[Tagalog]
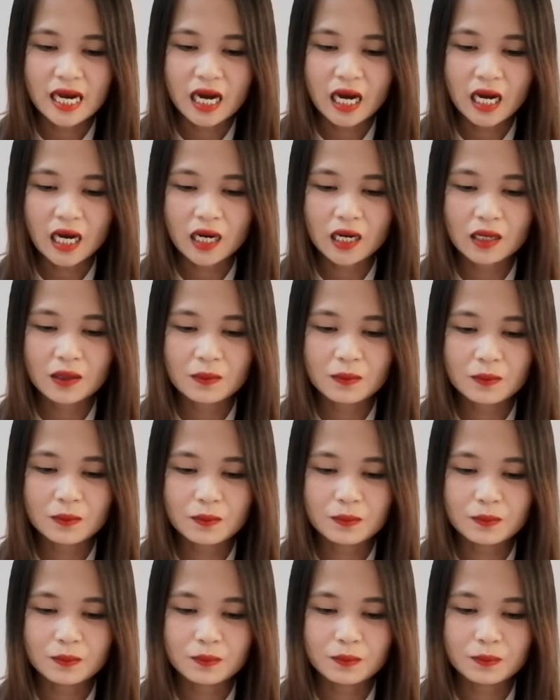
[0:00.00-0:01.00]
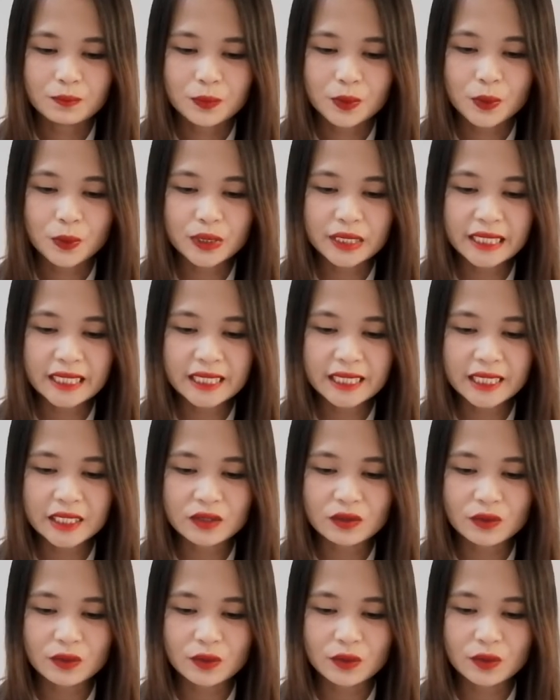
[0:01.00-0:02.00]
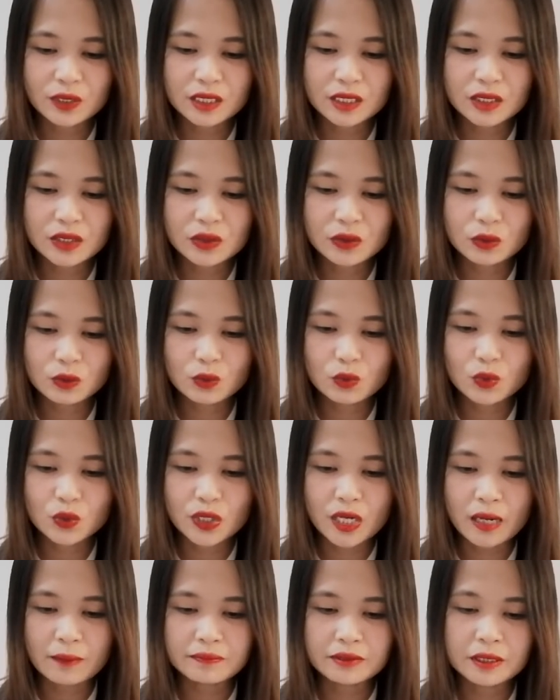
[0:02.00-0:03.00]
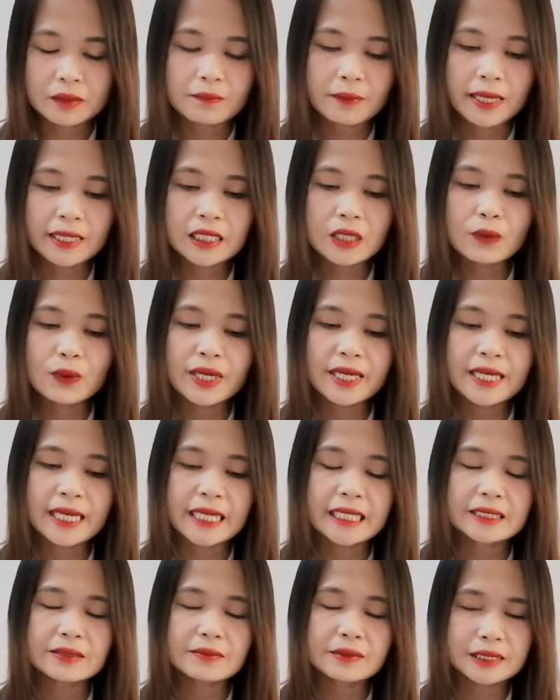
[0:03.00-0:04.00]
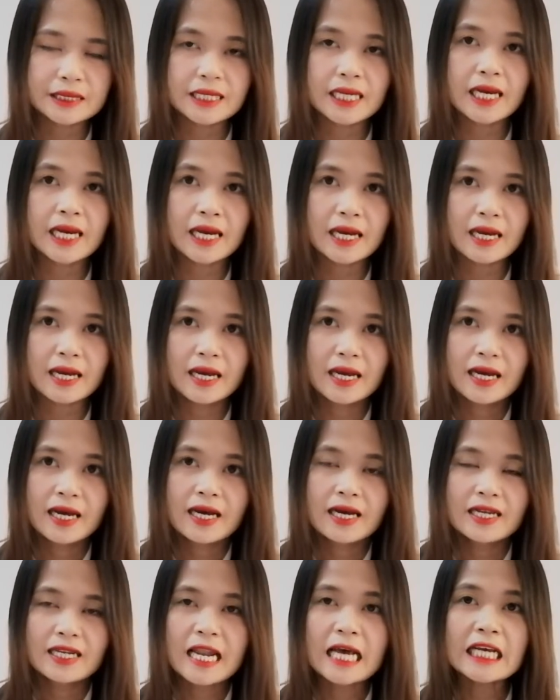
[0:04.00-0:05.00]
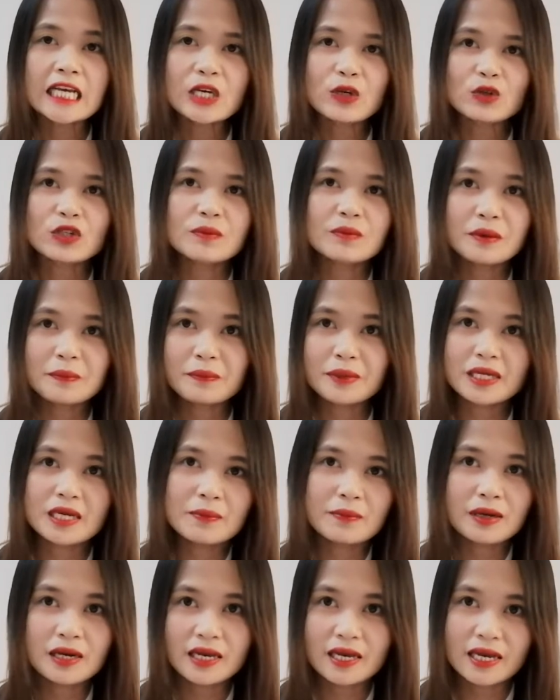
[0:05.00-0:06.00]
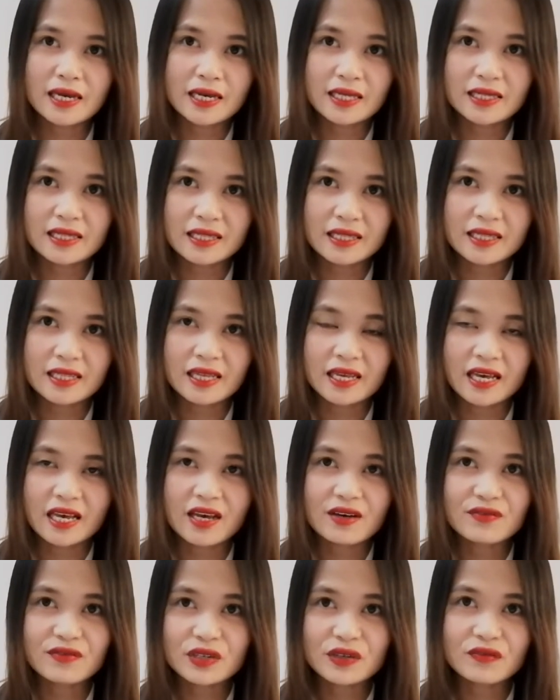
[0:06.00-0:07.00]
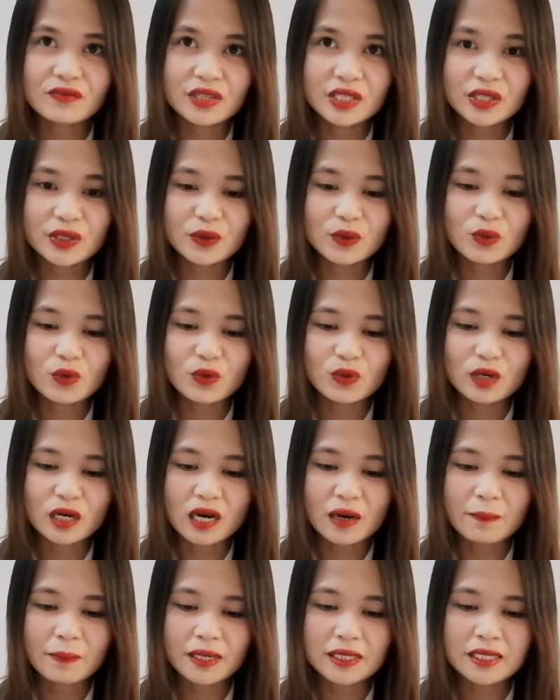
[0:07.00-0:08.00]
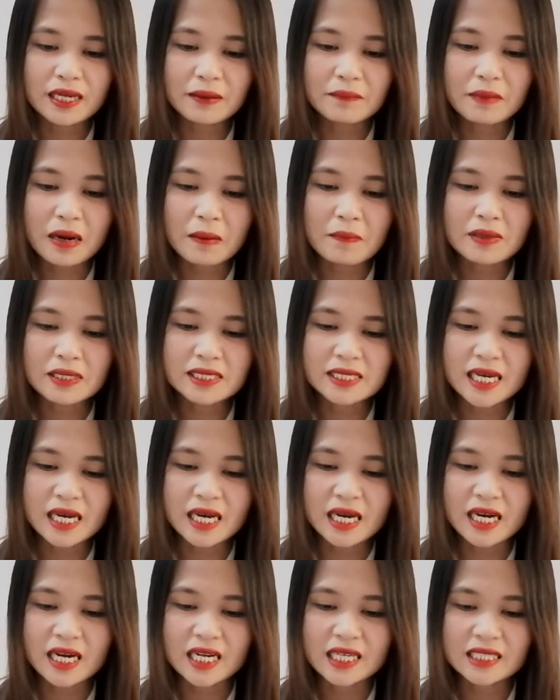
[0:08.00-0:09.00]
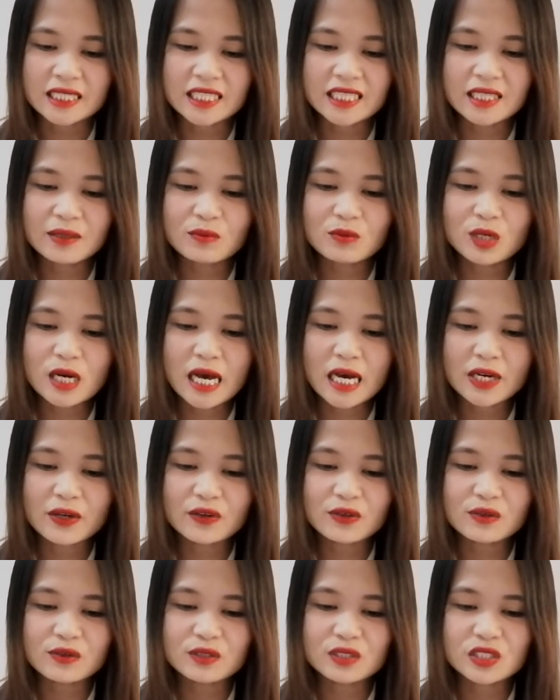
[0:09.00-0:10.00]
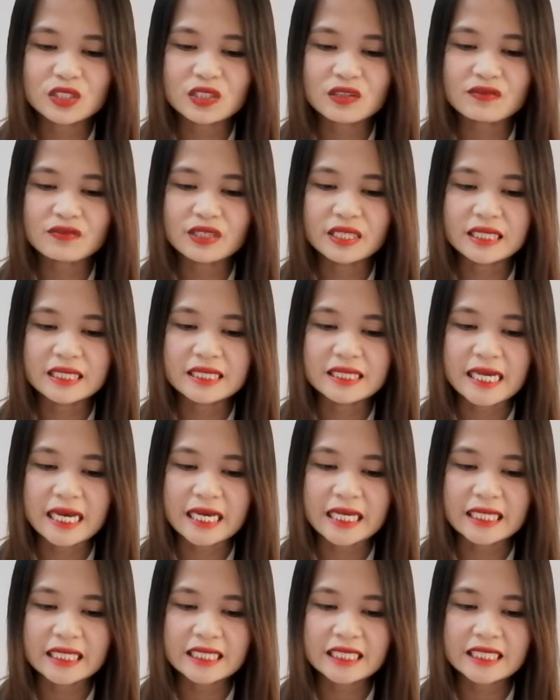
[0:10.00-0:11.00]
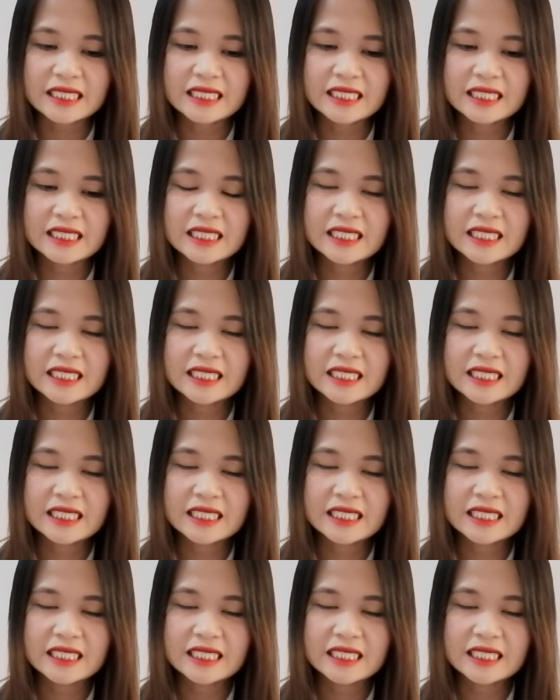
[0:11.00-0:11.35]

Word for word: ang protein nito is 2 grams. By the way guys, basta lagi ko naman binabanggit every video ko na kapag nagbabasa ka, tingnan mo lagi yung serving size.